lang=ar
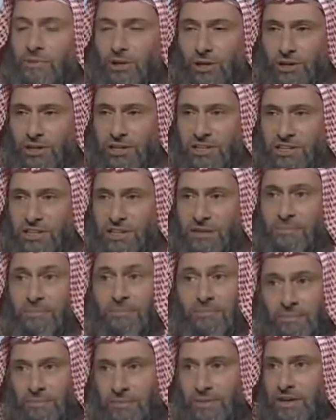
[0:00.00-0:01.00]
لغتي
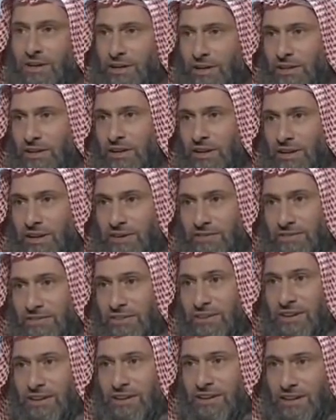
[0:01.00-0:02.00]
يعني ضعيف
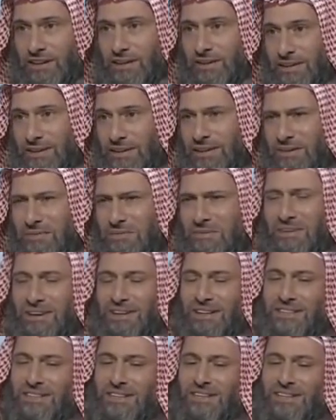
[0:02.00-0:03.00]
عندي يعني
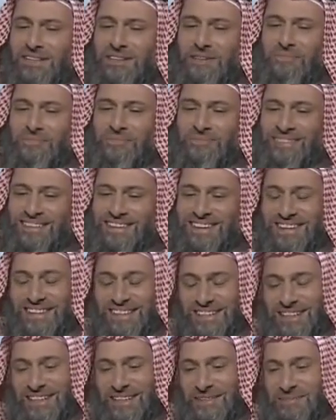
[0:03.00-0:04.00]
أخطاء لا مشكلة
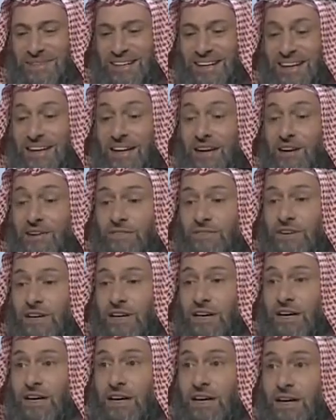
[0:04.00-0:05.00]
طيب
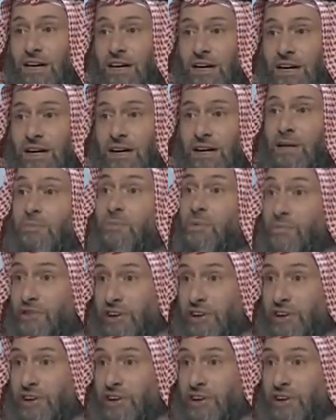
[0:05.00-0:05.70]
فأنا من